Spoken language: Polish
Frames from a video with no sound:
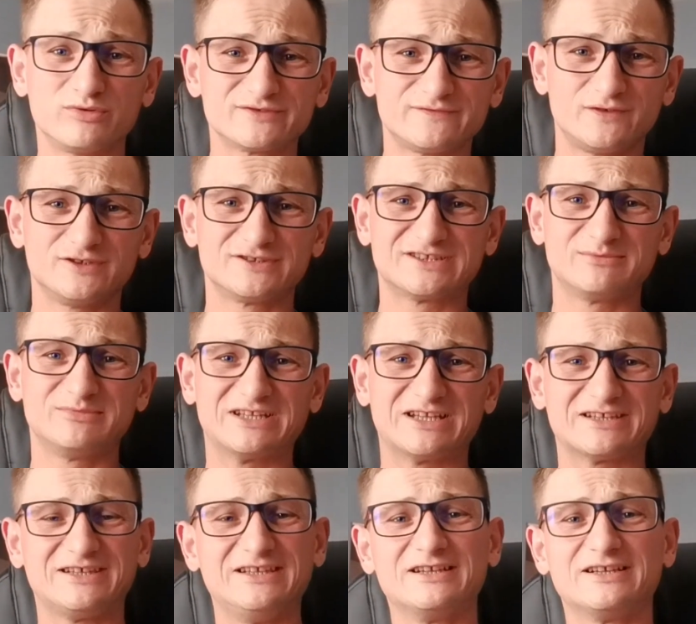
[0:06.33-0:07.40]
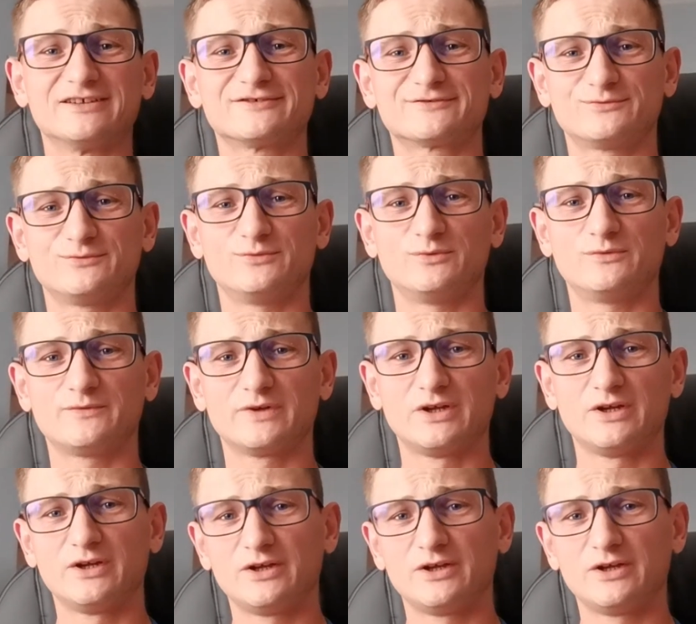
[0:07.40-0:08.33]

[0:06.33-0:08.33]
Pozwolę sobie na kilka słów,